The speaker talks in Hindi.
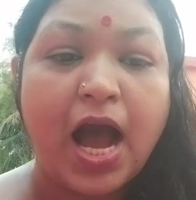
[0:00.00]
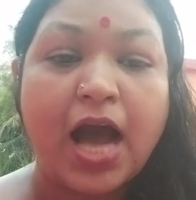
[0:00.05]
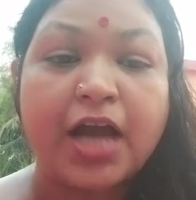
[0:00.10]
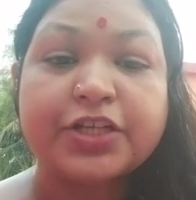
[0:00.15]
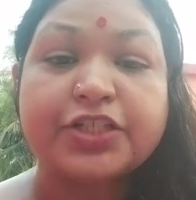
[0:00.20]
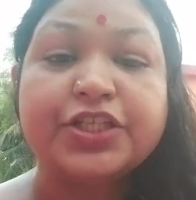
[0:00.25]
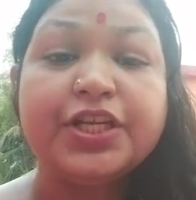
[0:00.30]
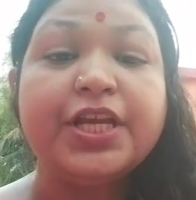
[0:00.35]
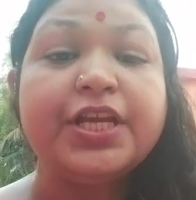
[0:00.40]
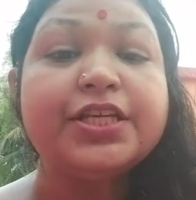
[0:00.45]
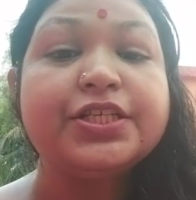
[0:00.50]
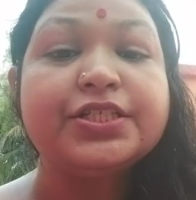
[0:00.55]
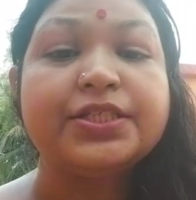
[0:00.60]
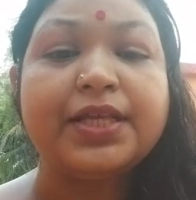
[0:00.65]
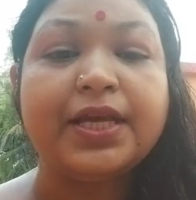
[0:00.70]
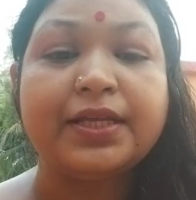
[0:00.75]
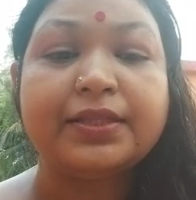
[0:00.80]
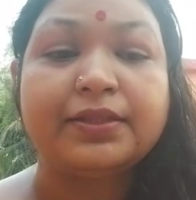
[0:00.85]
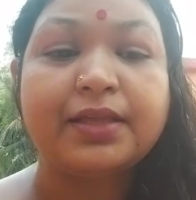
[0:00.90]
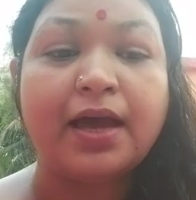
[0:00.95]
आशीष
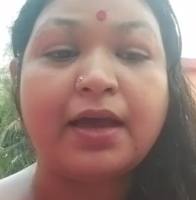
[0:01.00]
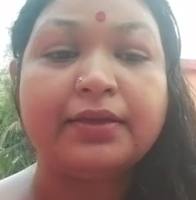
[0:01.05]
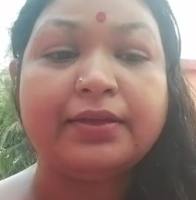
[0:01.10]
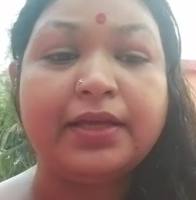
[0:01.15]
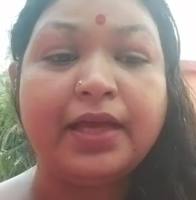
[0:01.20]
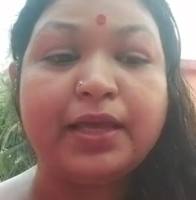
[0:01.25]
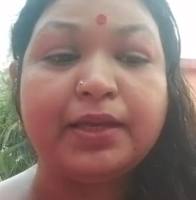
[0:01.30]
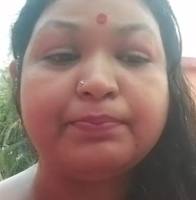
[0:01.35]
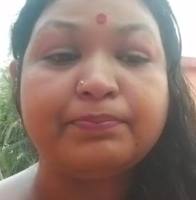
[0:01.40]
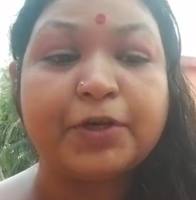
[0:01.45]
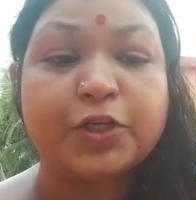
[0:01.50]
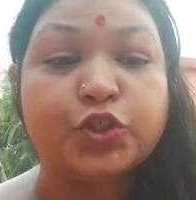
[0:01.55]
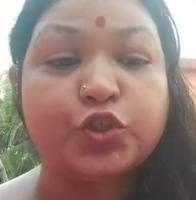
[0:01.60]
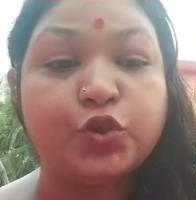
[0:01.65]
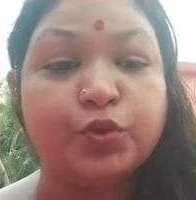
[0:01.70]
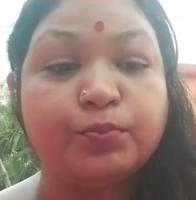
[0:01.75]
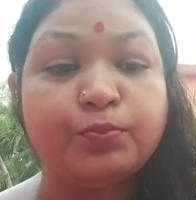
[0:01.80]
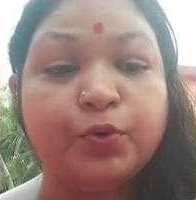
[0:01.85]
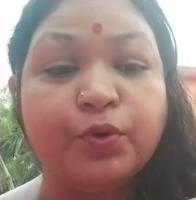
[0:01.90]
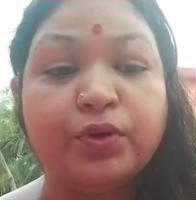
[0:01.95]
देता ये
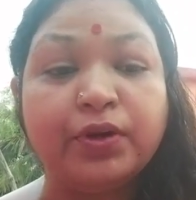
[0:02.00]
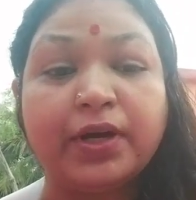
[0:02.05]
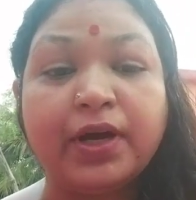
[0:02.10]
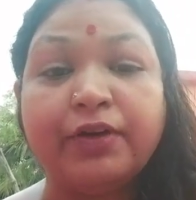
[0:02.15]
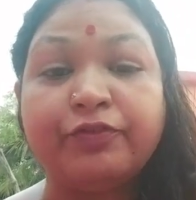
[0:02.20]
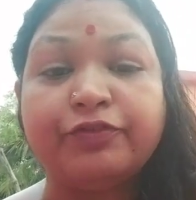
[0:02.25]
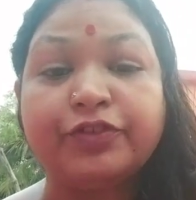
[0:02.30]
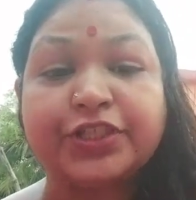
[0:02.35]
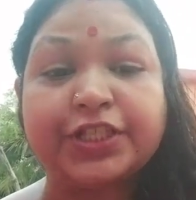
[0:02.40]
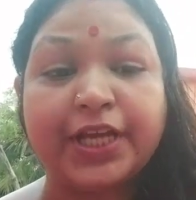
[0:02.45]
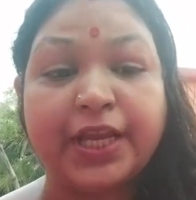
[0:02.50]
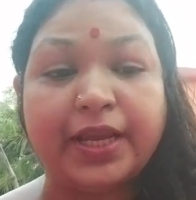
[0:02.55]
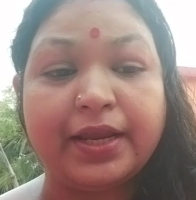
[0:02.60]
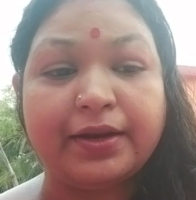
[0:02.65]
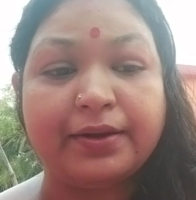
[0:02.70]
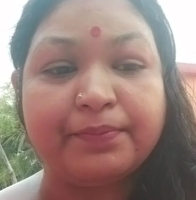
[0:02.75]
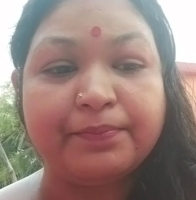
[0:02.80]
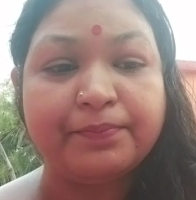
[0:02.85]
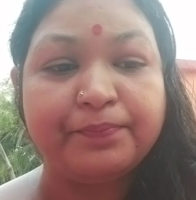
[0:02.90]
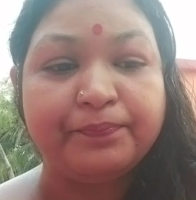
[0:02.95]
पशु पुंगव
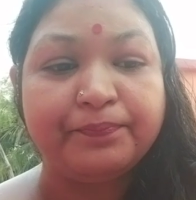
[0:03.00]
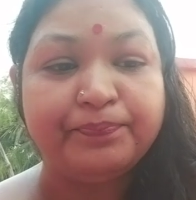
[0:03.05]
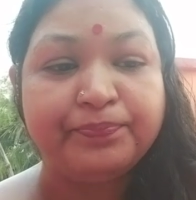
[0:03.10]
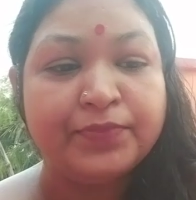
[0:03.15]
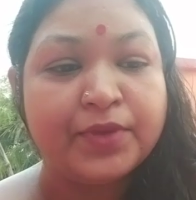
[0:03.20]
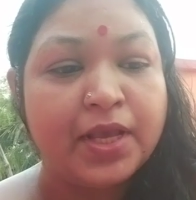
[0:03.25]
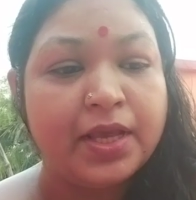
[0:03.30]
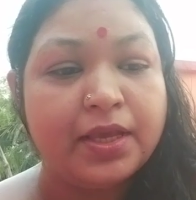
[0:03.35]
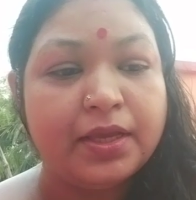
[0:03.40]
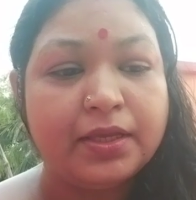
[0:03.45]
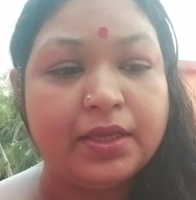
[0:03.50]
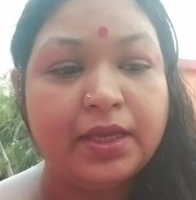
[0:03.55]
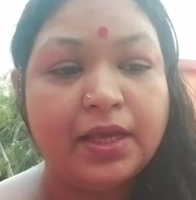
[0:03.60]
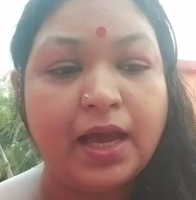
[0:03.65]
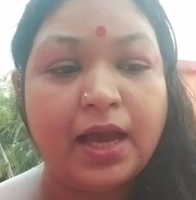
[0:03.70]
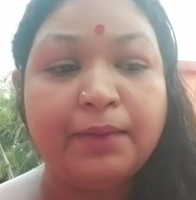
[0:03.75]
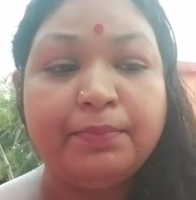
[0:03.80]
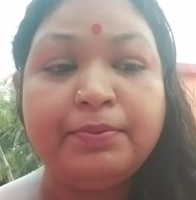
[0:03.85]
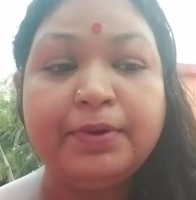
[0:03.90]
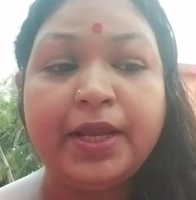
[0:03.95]
शेर कि
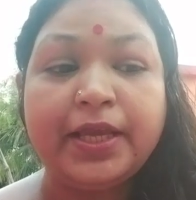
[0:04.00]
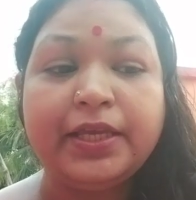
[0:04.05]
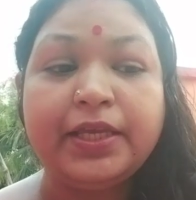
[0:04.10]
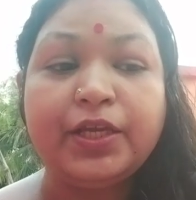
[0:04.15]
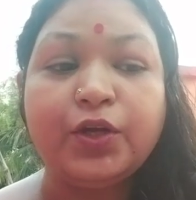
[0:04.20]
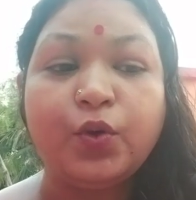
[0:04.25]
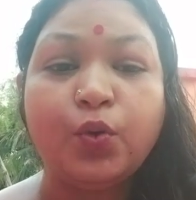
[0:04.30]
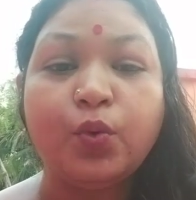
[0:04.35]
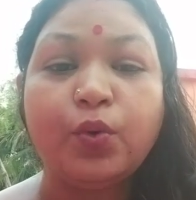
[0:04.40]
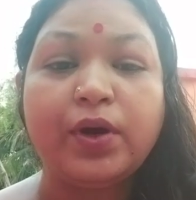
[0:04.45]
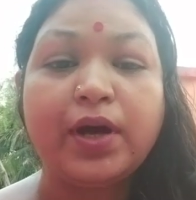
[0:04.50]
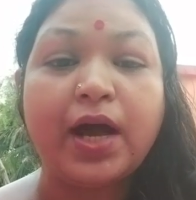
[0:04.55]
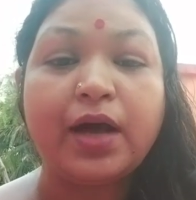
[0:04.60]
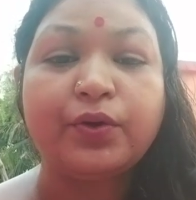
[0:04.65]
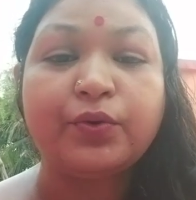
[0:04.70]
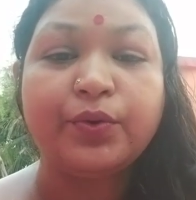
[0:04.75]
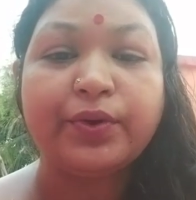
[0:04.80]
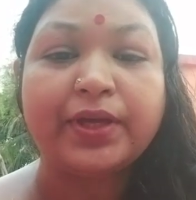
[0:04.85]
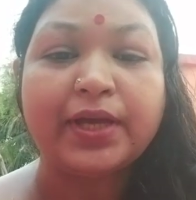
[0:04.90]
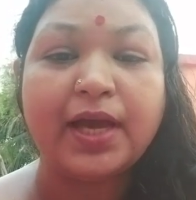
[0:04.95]
अब नहीं होगा
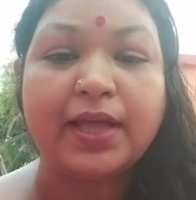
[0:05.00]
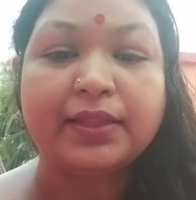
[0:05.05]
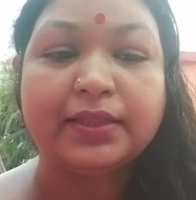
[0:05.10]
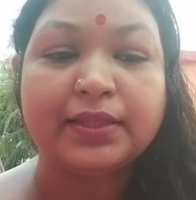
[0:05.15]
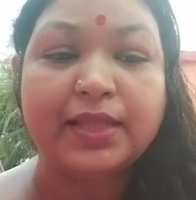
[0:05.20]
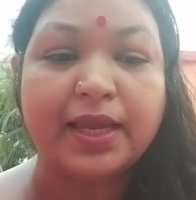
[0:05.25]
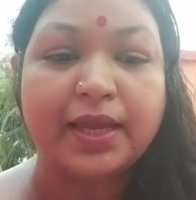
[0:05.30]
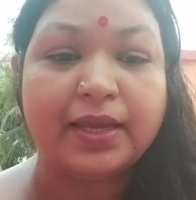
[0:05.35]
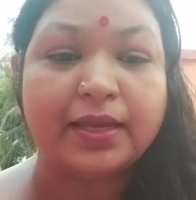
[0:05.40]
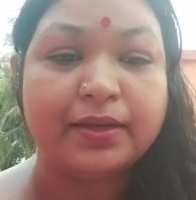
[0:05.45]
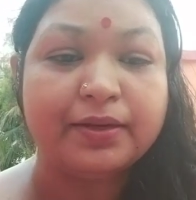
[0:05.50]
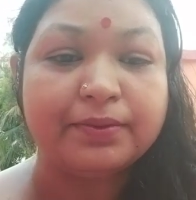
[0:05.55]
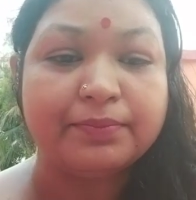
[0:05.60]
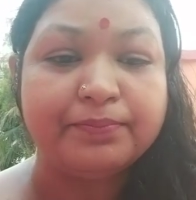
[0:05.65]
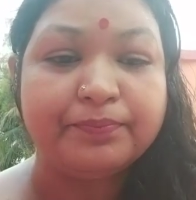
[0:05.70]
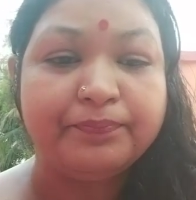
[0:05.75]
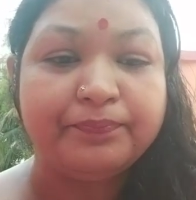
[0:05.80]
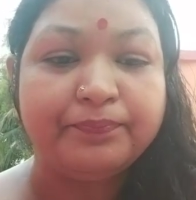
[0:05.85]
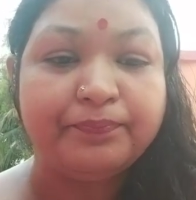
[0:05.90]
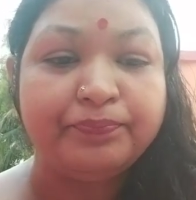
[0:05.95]
कोई अंधेर
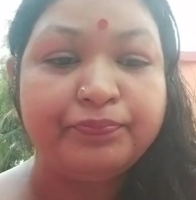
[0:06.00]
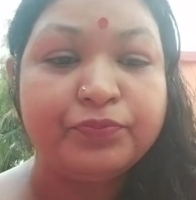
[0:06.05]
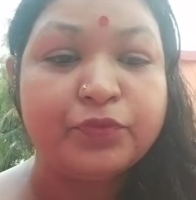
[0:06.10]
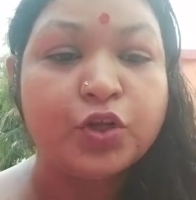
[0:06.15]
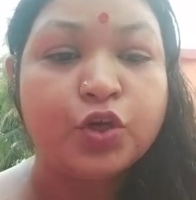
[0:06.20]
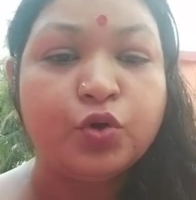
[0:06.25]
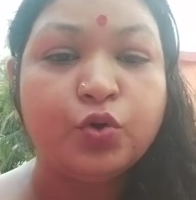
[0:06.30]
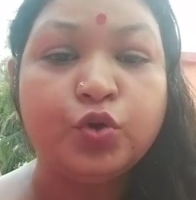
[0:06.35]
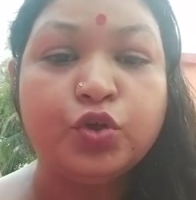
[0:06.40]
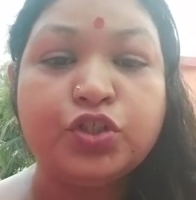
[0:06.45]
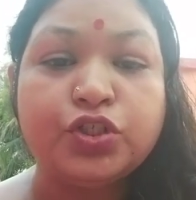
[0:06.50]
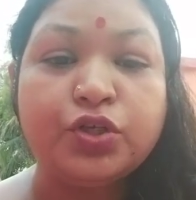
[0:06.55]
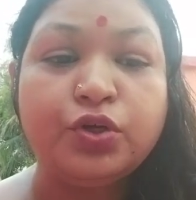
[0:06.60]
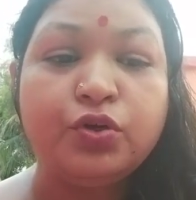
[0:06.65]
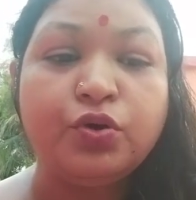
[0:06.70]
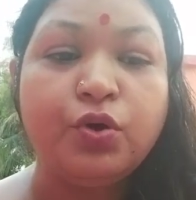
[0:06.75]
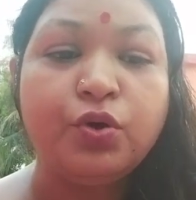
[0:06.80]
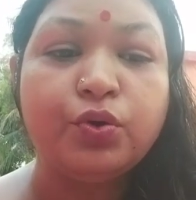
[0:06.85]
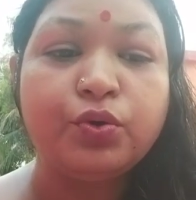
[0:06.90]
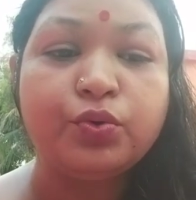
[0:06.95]

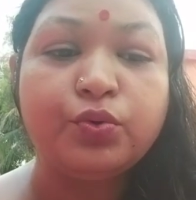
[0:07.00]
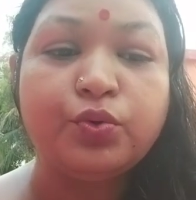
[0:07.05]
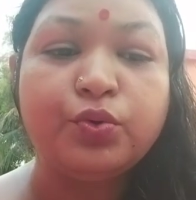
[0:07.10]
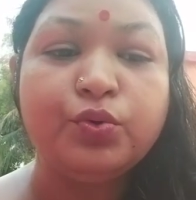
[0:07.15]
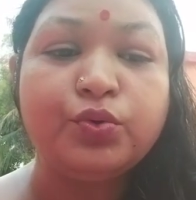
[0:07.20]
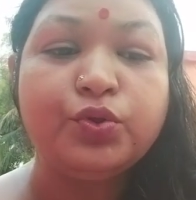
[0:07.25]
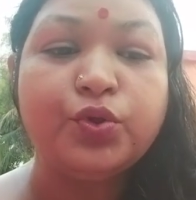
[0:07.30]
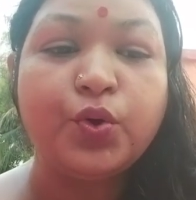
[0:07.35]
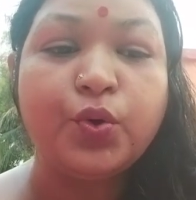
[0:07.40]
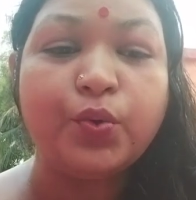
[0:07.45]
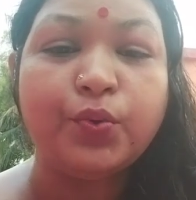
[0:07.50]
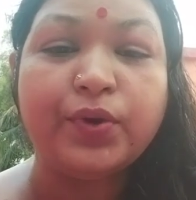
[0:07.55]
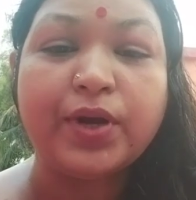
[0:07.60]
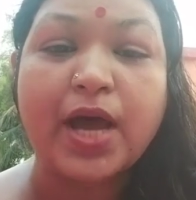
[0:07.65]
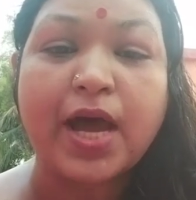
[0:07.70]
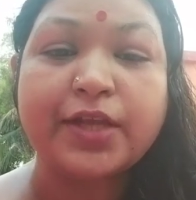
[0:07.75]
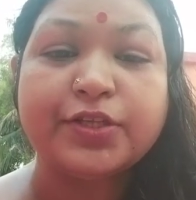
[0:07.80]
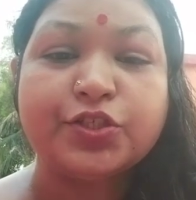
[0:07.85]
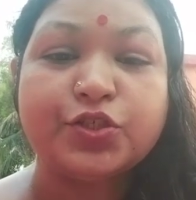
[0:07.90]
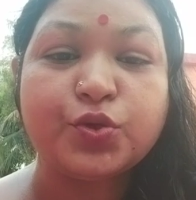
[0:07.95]
उछलो कूदो
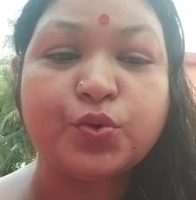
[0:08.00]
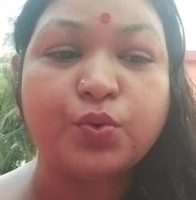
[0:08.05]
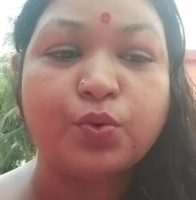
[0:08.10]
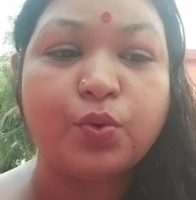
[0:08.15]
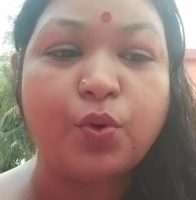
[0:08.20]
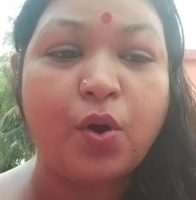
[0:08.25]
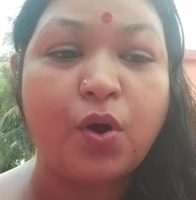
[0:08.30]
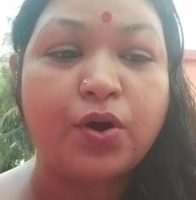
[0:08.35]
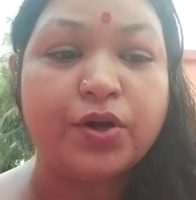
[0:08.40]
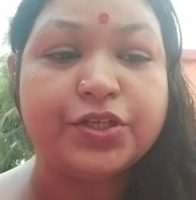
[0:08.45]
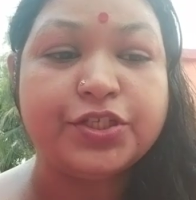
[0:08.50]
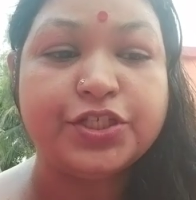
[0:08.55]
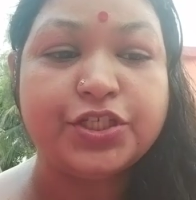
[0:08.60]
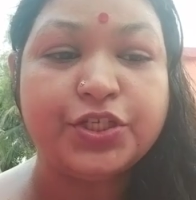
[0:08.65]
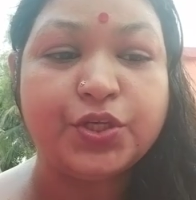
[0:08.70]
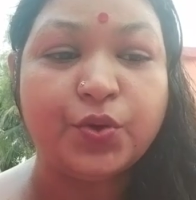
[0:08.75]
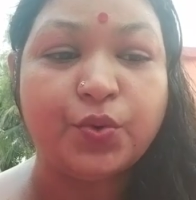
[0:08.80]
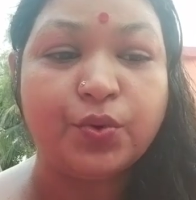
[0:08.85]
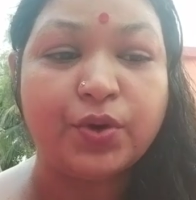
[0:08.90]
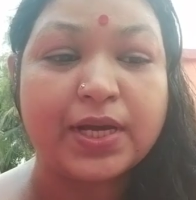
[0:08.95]
नाचो और
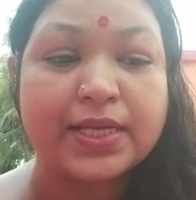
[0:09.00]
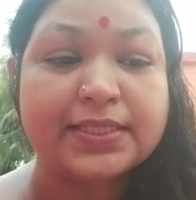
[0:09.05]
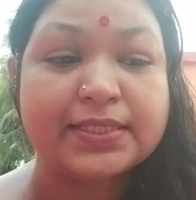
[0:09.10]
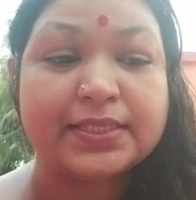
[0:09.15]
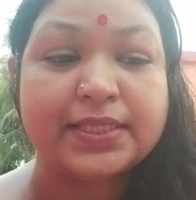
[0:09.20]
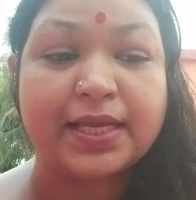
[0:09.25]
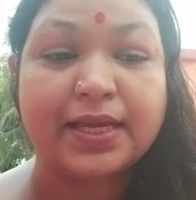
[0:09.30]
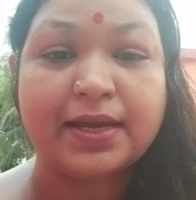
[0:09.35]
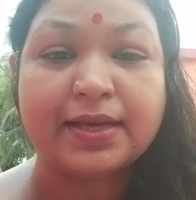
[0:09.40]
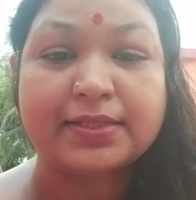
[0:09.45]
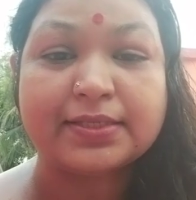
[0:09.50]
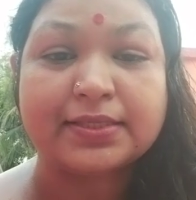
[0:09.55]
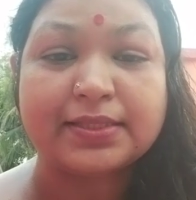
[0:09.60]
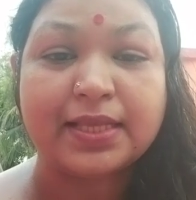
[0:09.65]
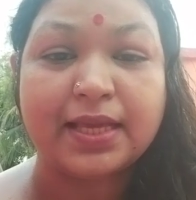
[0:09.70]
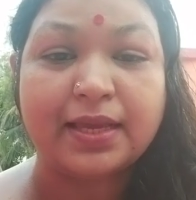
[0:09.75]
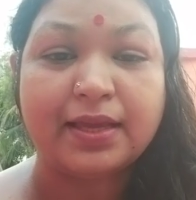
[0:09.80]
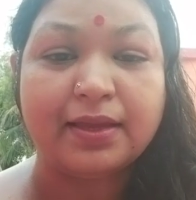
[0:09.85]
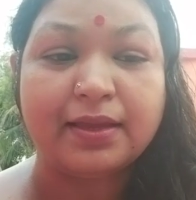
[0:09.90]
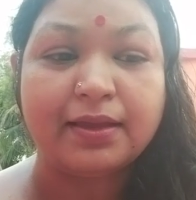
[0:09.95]
जियो हंसते
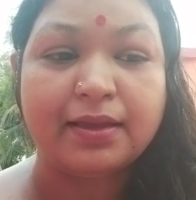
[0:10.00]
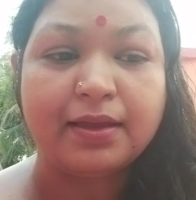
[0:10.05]
हंसते